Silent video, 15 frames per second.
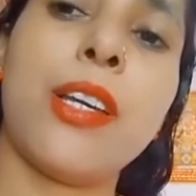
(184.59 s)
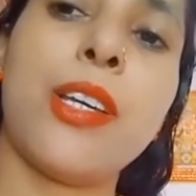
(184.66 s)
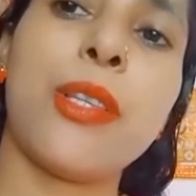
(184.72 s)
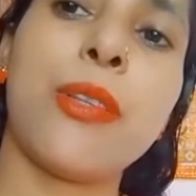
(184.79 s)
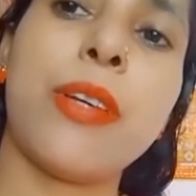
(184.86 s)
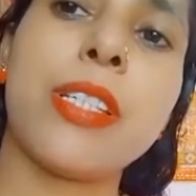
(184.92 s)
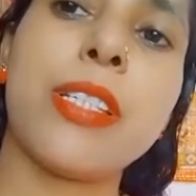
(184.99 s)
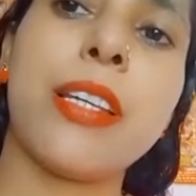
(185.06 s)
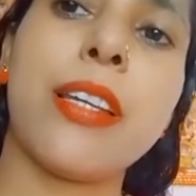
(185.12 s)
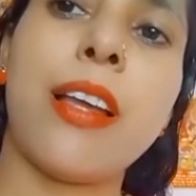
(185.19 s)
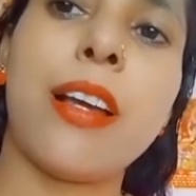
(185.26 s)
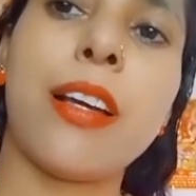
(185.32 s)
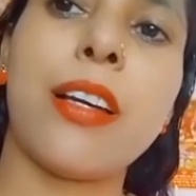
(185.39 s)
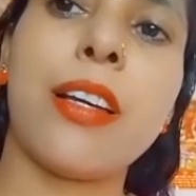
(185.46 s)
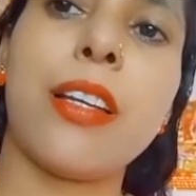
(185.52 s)
तो ऐसा ना
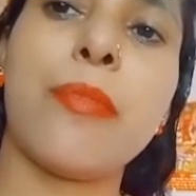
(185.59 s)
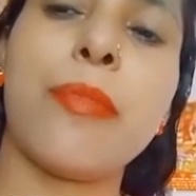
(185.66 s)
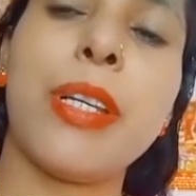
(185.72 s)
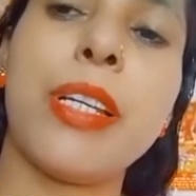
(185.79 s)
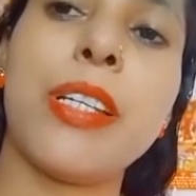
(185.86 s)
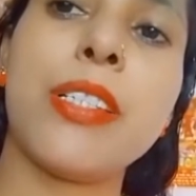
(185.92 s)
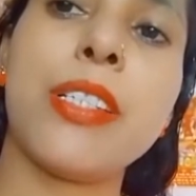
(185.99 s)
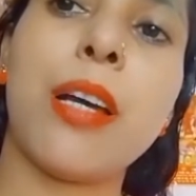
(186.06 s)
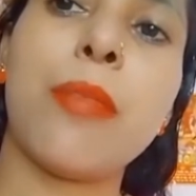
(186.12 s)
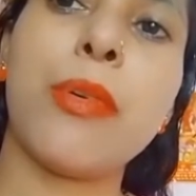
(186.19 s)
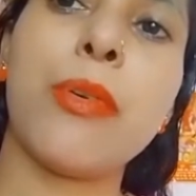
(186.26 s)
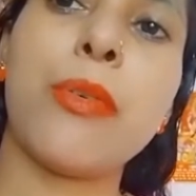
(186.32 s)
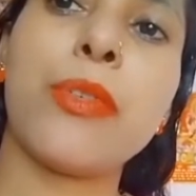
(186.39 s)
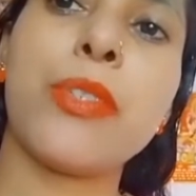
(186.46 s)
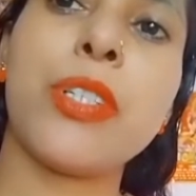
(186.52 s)
करें प्लीज़ आप
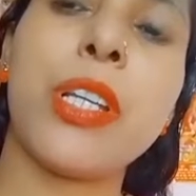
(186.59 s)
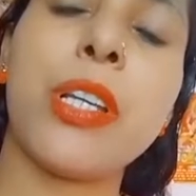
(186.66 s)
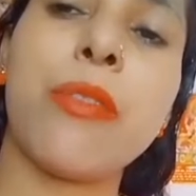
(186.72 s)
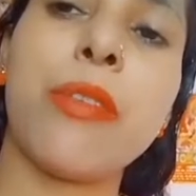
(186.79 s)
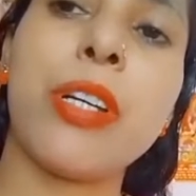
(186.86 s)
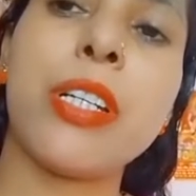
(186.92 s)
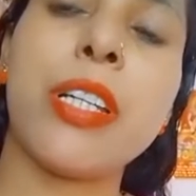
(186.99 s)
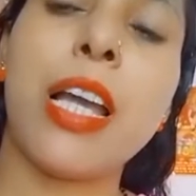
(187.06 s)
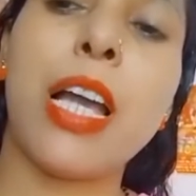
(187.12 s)
लोगों से रिक्वेस्ट है